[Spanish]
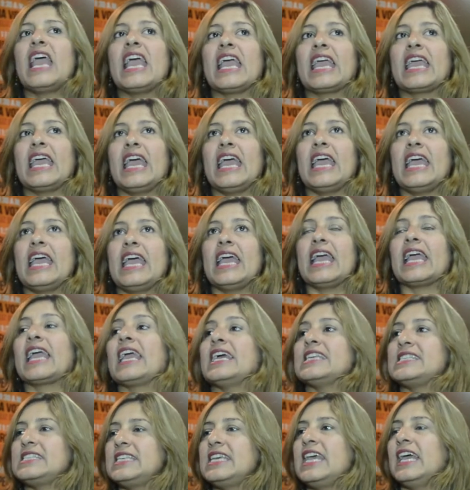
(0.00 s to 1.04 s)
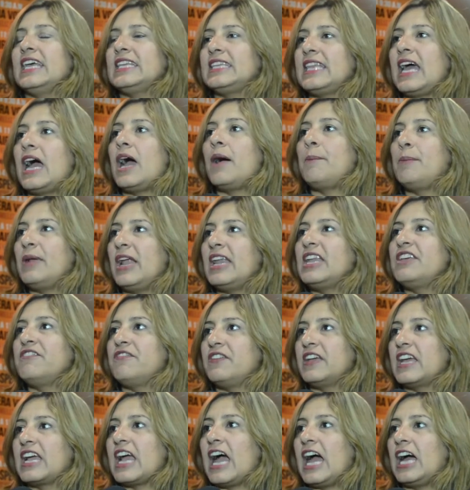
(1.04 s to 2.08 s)
que, sí está
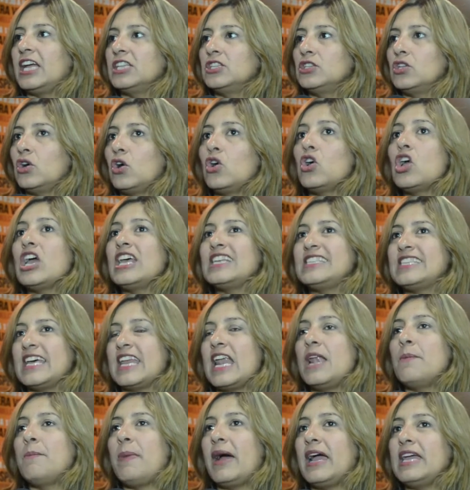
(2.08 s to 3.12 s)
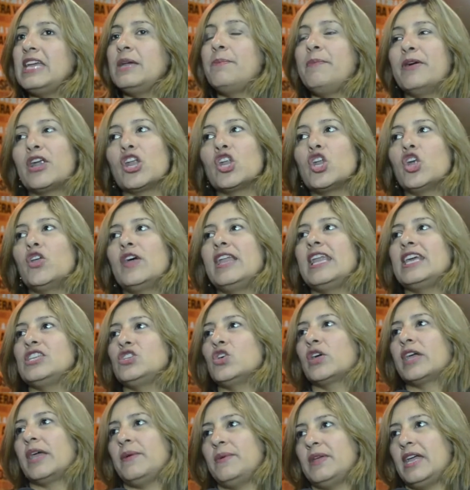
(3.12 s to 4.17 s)
planificando ser el país, pero no del
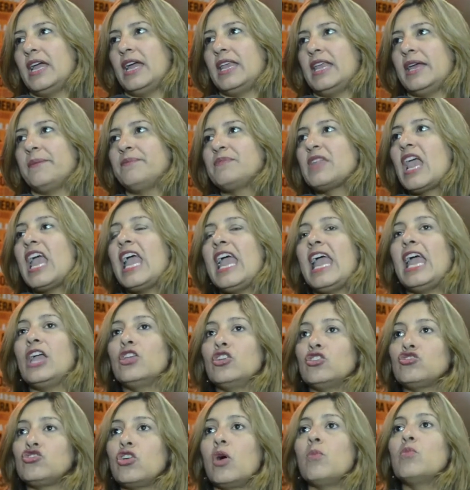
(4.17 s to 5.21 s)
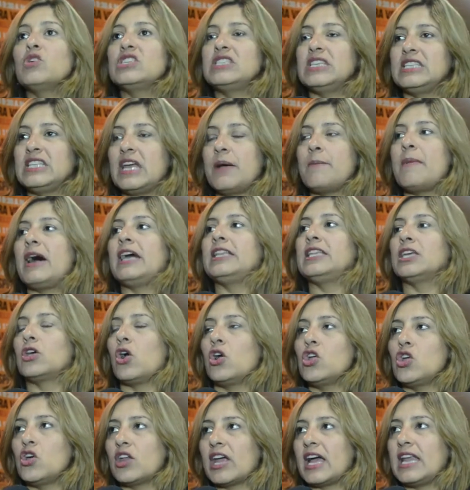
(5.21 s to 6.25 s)
año que viene. Ellos son muy
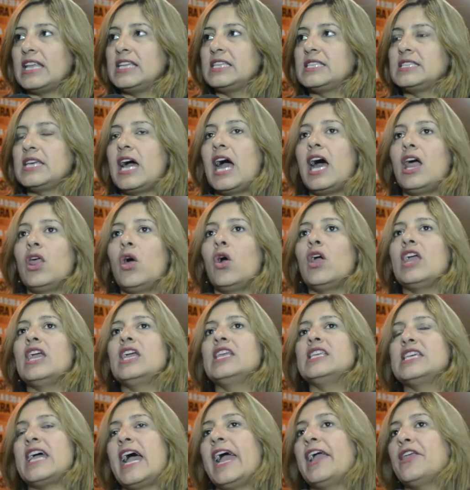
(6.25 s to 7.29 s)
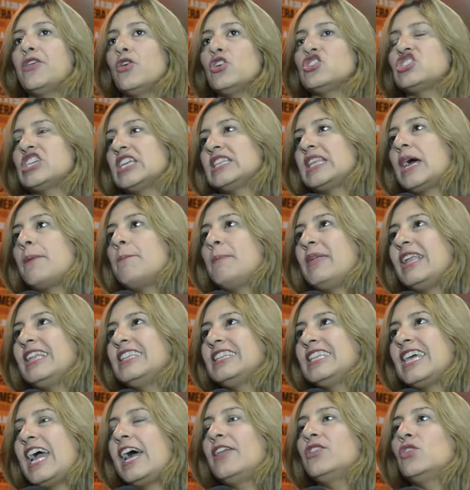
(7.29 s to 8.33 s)
sistemáticos y organizados y ya ellos se están
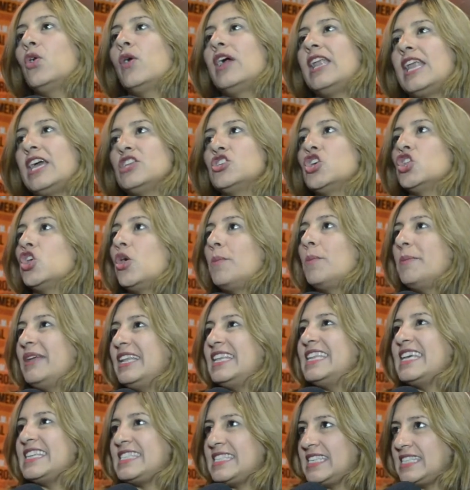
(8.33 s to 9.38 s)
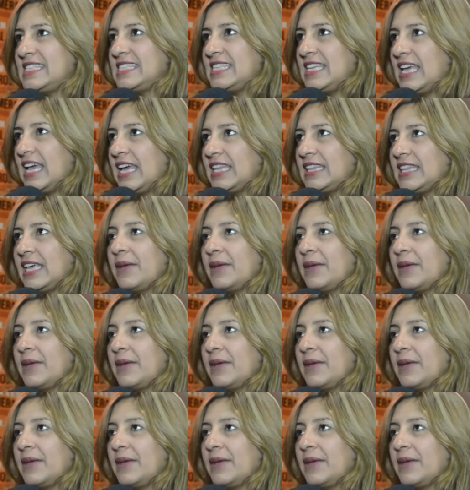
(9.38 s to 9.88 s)
planteando el año 2017.